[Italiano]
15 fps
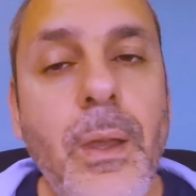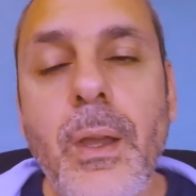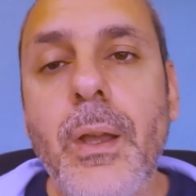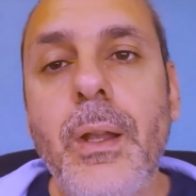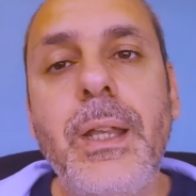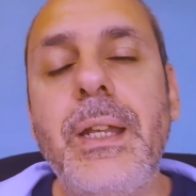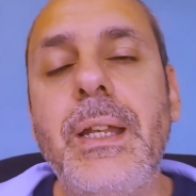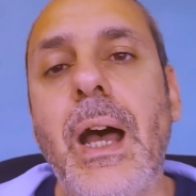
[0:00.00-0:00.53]

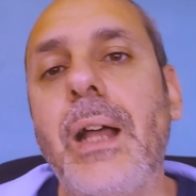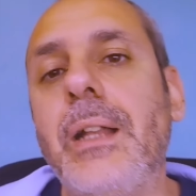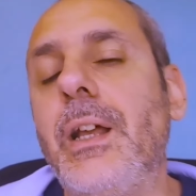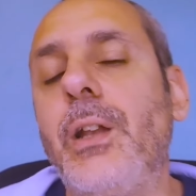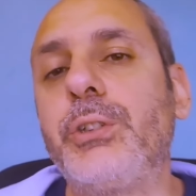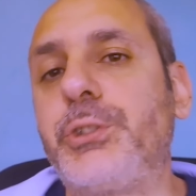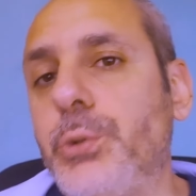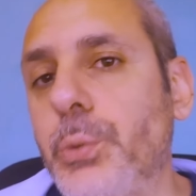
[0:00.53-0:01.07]
l'idea
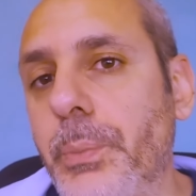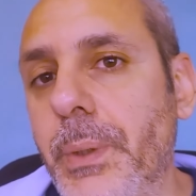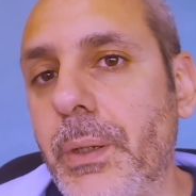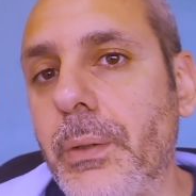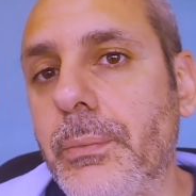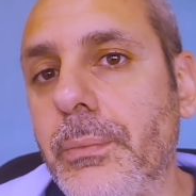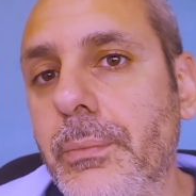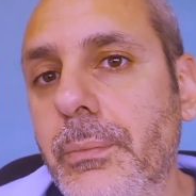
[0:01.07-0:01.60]
dello stupido,
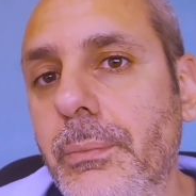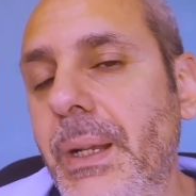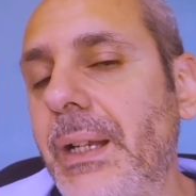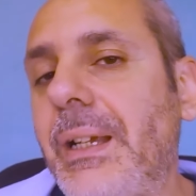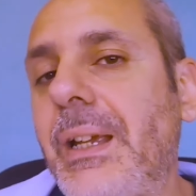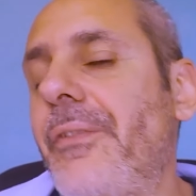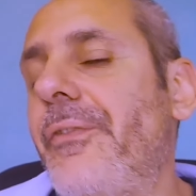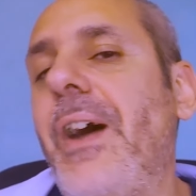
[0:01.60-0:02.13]

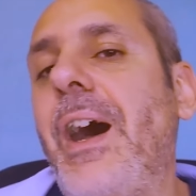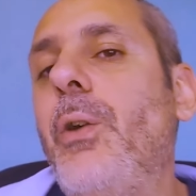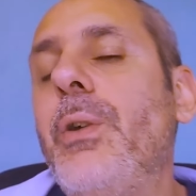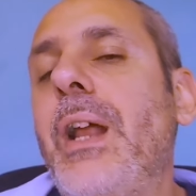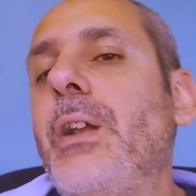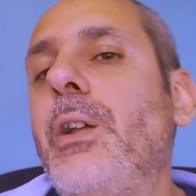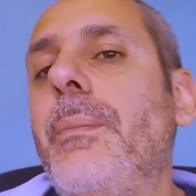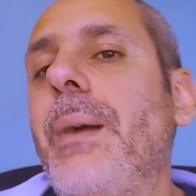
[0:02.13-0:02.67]
perché fa
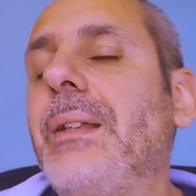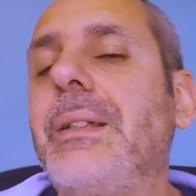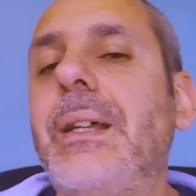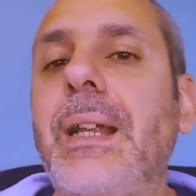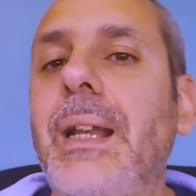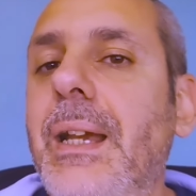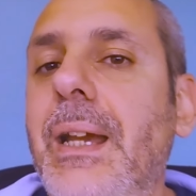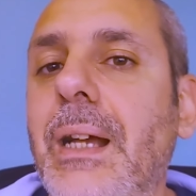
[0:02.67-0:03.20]
una domanda
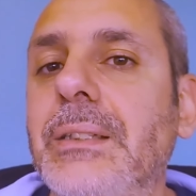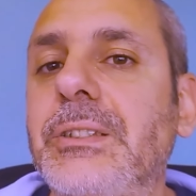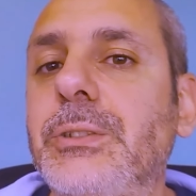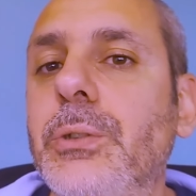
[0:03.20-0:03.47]
del cazzo.